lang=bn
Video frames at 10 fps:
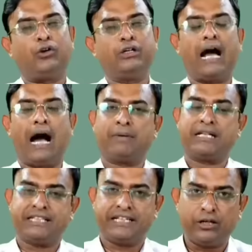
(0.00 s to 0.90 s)
এখন
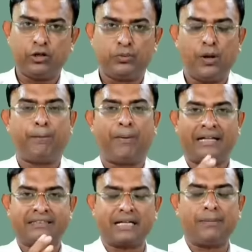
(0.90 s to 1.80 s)
আমরা জেনে নেব
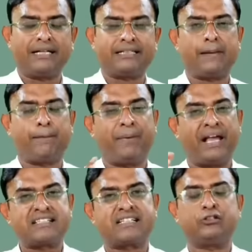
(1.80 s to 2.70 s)
পান্তা ভাতের
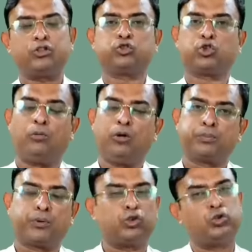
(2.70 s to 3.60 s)
বেশ কিছু
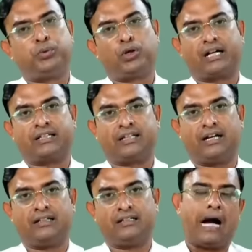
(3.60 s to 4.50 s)
চমকপ্রদ উপকারিতা